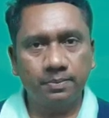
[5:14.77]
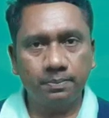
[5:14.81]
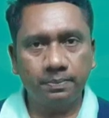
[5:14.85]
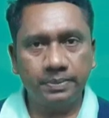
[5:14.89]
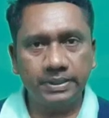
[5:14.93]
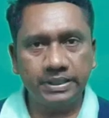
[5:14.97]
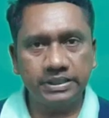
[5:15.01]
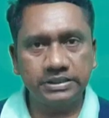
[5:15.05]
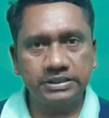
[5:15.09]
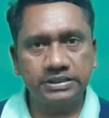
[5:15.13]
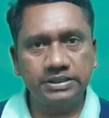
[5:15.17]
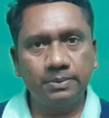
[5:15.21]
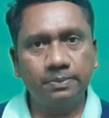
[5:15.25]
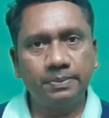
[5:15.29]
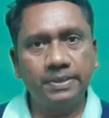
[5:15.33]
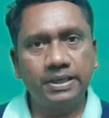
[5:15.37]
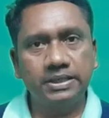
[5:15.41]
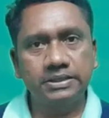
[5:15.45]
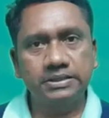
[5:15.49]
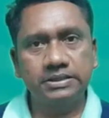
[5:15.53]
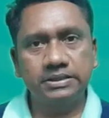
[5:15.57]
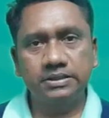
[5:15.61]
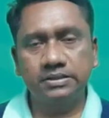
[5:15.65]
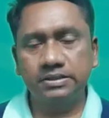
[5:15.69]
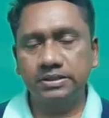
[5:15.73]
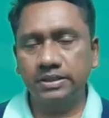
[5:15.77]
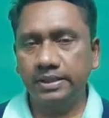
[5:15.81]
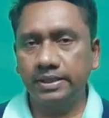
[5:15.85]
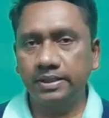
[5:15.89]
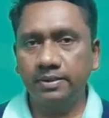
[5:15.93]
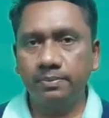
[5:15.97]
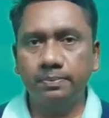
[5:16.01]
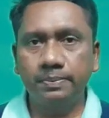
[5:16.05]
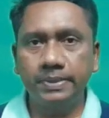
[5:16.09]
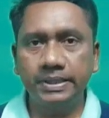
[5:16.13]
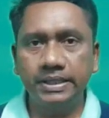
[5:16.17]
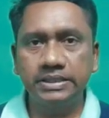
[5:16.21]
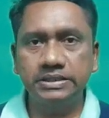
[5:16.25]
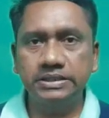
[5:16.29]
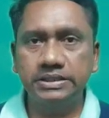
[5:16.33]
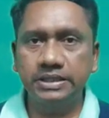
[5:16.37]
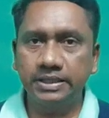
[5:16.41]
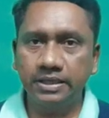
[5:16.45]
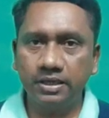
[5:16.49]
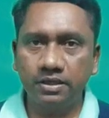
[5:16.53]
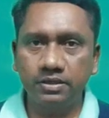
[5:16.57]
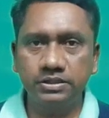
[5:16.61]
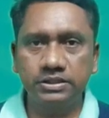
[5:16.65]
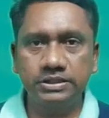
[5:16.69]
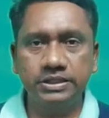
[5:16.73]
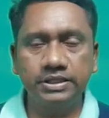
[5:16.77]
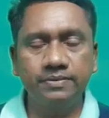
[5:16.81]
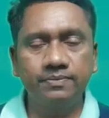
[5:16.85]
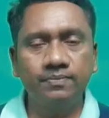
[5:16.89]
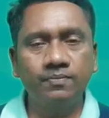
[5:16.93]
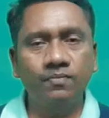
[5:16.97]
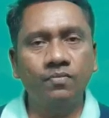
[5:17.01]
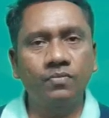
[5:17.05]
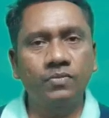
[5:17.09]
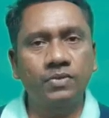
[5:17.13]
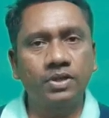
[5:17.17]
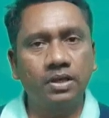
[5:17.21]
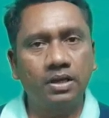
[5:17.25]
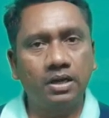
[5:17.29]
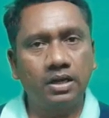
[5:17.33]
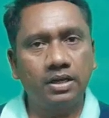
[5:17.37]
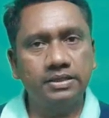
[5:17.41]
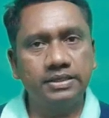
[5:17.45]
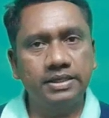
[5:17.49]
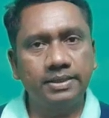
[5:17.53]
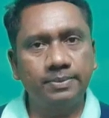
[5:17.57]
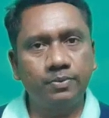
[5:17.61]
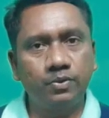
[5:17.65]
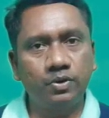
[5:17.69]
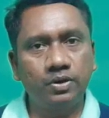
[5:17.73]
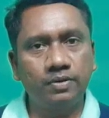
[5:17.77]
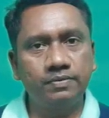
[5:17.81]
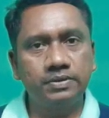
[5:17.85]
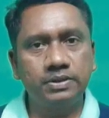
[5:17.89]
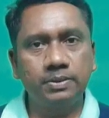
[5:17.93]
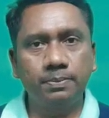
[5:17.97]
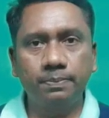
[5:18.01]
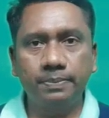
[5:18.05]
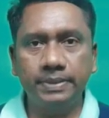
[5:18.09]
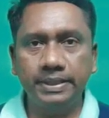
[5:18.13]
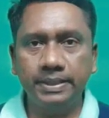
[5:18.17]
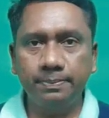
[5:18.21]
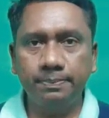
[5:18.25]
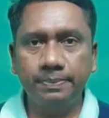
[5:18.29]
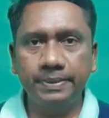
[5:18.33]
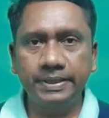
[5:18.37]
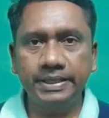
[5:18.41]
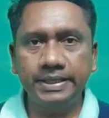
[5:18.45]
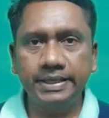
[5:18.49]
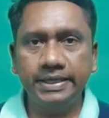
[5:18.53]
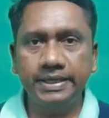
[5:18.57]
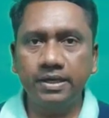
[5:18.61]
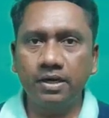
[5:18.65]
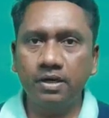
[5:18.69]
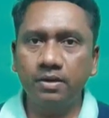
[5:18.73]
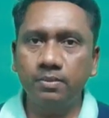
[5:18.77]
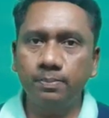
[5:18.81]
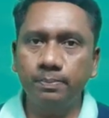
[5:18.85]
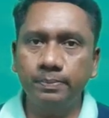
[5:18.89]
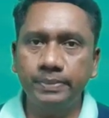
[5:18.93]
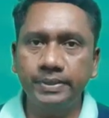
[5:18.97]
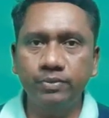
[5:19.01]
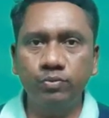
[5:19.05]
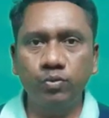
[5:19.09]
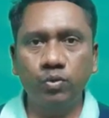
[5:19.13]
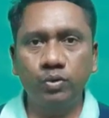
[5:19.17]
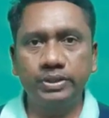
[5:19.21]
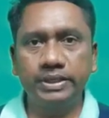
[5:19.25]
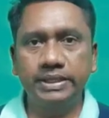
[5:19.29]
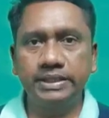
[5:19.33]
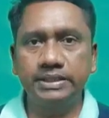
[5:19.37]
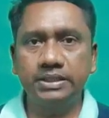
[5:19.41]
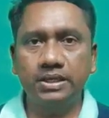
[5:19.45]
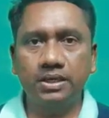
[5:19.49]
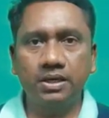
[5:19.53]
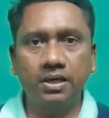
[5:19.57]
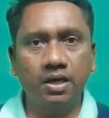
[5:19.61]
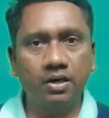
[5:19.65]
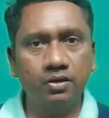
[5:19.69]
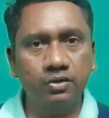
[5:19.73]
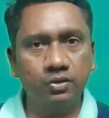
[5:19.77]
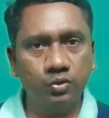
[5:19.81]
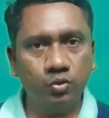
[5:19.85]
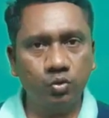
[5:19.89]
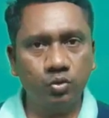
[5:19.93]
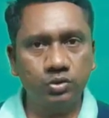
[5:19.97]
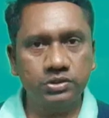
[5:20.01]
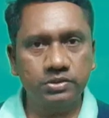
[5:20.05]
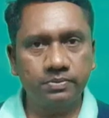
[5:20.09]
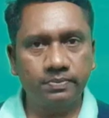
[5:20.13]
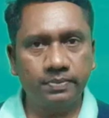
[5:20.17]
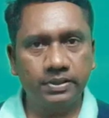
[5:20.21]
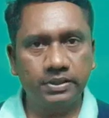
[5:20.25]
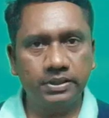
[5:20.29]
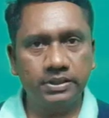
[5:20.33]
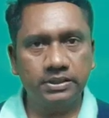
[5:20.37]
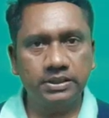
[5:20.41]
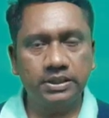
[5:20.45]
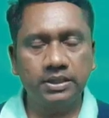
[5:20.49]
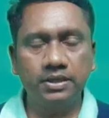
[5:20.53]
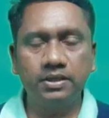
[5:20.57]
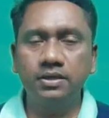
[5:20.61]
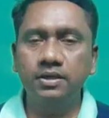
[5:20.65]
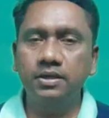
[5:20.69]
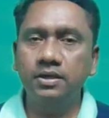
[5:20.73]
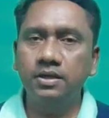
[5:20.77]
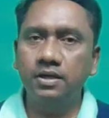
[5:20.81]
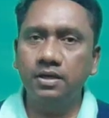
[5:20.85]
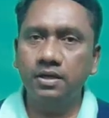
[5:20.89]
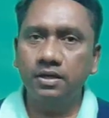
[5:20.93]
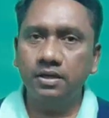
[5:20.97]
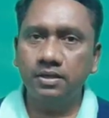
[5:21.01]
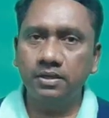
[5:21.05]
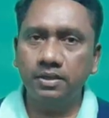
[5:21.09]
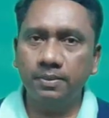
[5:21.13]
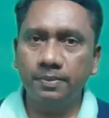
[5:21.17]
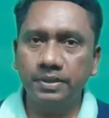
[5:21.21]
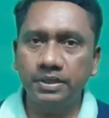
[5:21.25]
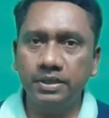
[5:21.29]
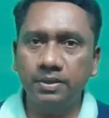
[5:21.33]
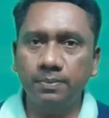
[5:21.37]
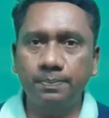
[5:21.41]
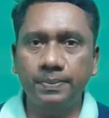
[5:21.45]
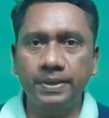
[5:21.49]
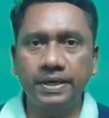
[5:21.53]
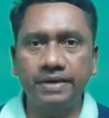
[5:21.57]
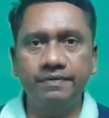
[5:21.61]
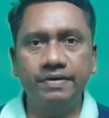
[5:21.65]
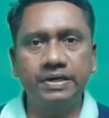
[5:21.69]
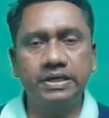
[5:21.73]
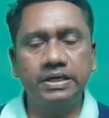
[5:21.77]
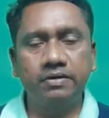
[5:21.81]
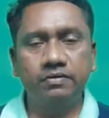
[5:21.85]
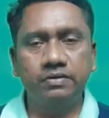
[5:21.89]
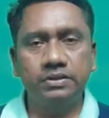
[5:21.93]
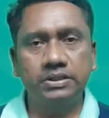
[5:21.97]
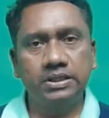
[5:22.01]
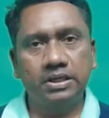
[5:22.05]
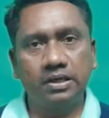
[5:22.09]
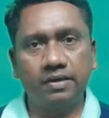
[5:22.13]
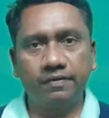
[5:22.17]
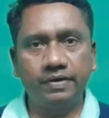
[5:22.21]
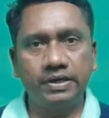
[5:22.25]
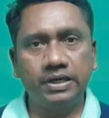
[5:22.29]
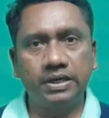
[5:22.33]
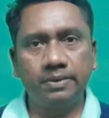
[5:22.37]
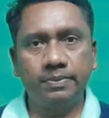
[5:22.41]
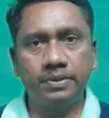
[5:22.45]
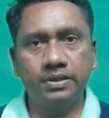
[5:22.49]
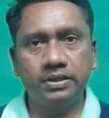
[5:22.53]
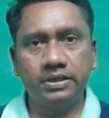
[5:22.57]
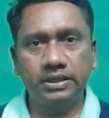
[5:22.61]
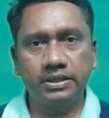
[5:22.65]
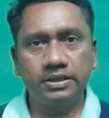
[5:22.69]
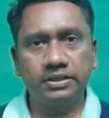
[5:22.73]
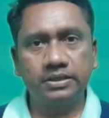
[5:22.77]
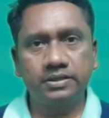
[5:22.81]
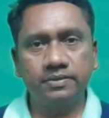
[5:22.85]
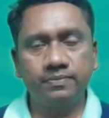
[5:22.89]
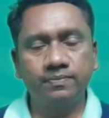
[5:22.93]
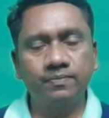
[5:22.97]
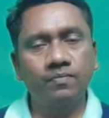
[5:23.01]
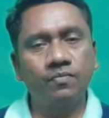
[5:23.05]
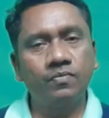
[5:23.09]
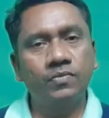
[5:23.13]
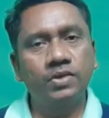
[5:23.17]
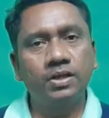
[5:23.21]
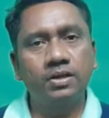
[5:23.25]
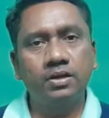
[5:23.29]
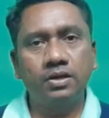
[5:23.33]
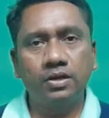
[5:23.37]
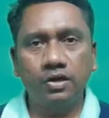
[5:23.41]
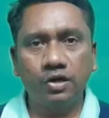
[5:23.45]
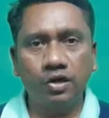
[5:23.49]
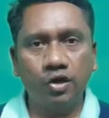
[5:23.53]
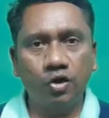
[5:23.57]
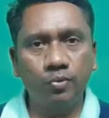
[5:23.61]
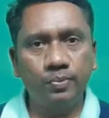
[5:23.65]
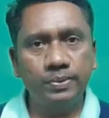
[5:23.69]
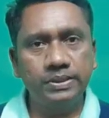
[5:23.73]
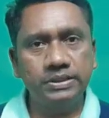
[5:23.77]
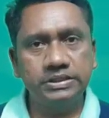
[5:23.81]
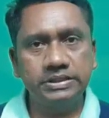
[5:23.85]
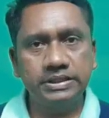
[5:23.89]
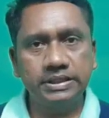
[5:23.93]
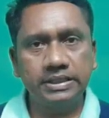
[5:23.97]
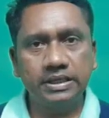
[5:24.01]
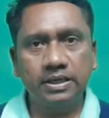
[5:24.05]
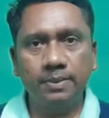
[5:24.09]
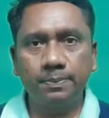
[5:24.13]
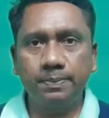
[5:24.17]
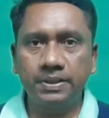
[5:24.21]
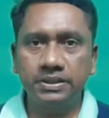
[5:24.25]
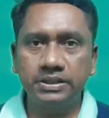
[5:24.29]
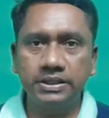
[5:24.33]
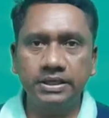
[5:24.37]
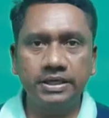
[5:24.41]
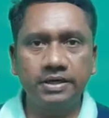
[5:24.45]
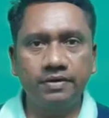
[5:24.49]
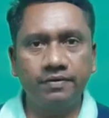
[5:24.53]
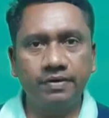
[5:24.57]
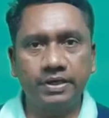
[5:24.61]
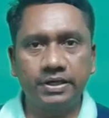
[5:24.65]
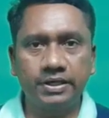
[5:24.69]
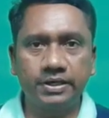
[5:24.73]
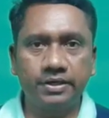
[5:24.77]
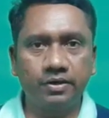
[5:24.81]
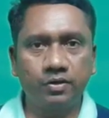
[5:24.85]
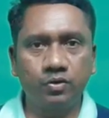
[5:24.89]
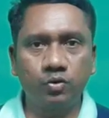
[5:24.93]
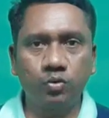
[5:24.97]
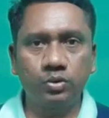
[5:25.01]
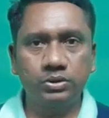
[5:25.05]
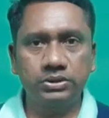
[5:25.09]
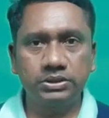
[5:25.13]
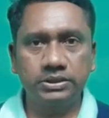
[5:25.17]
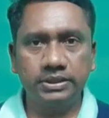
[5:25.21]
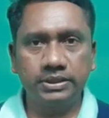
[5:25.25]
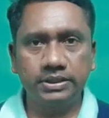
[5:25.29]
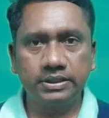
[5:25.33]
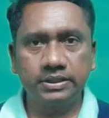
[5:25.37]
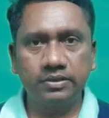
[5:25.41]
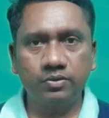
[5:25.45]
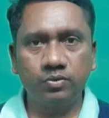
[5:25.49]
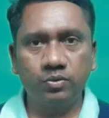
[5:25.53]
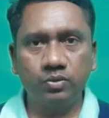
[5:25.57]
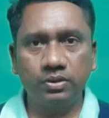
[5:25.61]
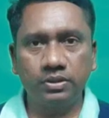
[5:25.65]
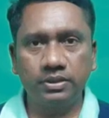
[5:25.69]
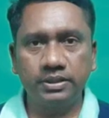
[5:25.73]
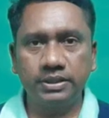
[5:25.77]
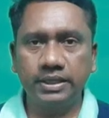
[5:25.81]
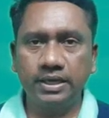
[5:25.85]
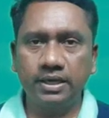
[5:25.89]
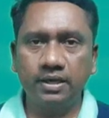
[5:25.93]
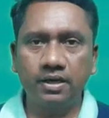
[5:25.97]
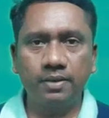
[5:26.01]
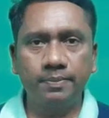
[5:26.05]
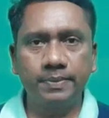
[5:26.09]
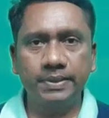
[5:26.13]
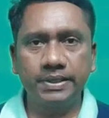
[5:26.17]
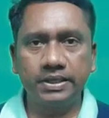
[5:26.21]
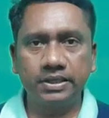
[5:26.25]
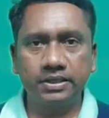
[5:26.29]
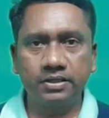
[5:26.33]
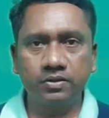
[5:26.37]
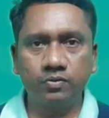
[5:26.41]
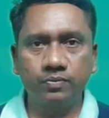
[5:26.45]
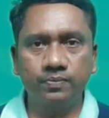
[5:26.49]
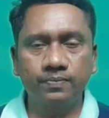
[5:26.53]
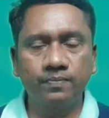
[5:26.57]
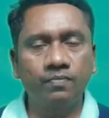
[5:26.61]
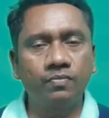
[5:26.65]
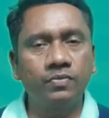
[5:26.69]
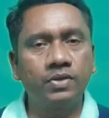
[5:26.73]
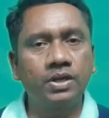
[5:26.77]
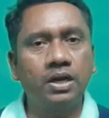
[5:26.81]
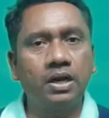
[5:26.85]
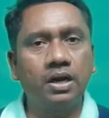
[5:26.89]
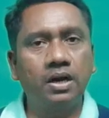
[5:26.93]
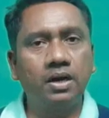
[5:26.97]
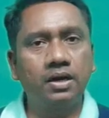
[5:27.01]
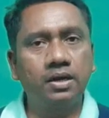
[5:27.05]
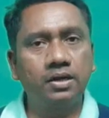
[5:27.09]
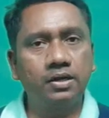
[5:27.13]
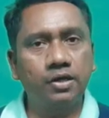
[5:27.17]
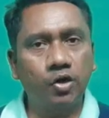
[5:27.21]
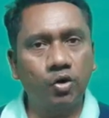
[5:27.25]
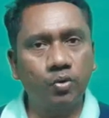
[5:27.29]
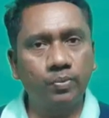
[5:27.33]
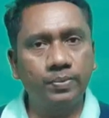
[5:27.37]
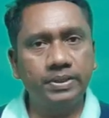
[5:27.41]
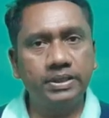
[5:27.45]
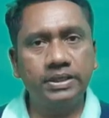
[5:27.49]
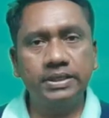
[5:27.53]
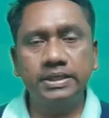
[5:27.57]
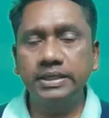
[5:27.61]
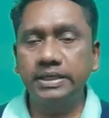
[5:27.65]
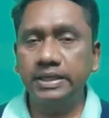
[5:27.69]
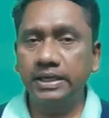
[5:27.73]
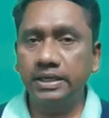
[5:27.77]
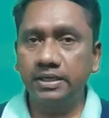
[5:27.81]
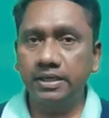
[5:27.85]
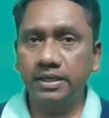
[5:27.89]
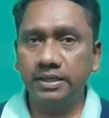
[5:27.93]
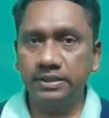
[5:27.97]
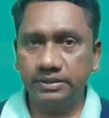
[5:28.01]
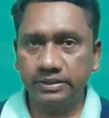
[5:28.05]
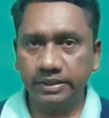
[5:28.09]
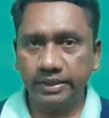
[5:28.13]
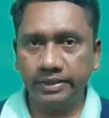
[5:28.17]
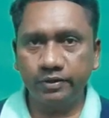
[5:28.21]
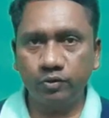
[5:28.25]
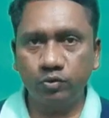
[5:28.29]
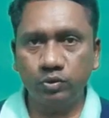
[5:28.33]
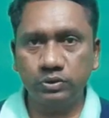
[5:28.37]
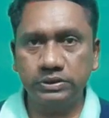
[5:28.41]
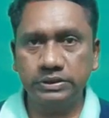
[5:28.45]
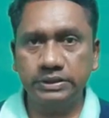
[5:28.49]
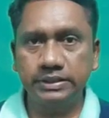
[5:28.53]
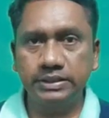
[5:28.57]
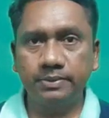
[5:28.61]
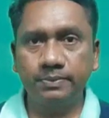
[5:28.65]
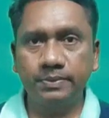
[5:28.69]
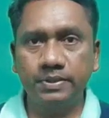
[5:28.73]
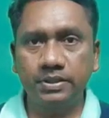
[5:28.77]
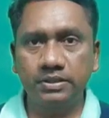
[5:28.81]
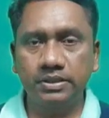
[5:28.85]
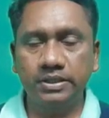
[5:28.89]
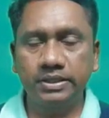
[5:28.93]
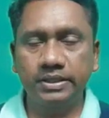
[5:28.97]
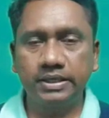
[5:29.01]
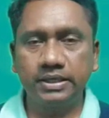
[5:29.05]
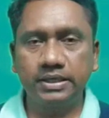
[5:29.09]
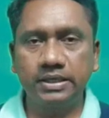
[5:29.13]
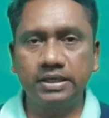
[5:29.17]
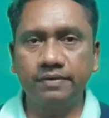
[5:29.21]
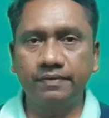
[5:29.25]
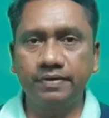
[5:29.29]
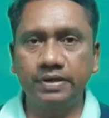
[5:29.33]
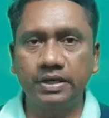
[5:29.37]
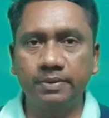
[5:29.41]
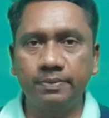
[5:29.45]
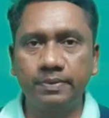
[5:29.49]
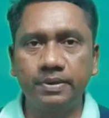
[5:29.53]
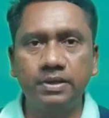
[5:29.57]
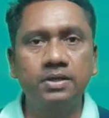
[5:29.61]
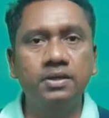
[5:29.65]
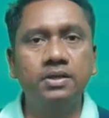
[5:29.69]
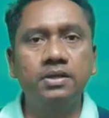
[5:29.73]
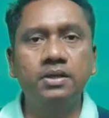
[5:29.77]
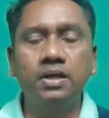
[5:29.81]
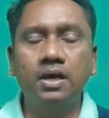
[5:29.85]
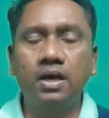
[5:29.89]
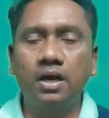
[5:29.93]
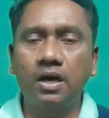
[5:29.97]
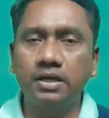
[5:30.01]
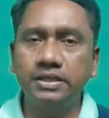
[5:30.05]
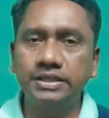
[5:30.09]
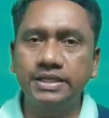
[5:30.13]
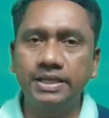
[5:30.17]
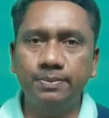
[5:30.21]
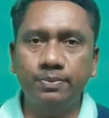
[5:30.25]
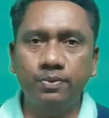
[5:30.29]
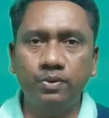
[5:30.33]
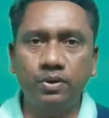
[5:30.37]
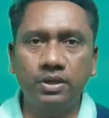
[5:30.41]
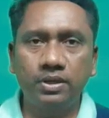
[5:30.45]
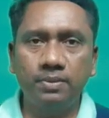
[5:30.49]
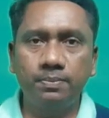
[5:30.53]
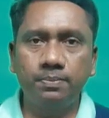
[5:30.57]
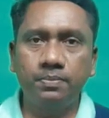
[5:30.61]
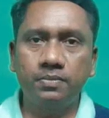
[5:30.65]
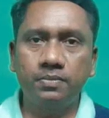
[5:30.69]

பிஎஸ்சி மேக்ஸ் சாரி பிஎஸ்சி நர்சிங் அதே போல் வந்து பிபிடி அண்ட் பிஓடி இந்த நாலு கோர்ஸ் மட்டும்தான் நமக்கு ப்ரைவேட்டில் வந்து அவைலபிள் இருக்குது கவர்மெண்ட் சீட்டில் பதினேழு வகையான கோர்ஸ் இருக்குது உங்களுக்கு எல்லாமே இருக்கும் ஆனால் கவர்மெண்ட்டுக்கு இரண்டாயிரத்து ஐநூறு சீட்டு மட்டும்தான் இருக்குது அவைலபிள் அதே போல்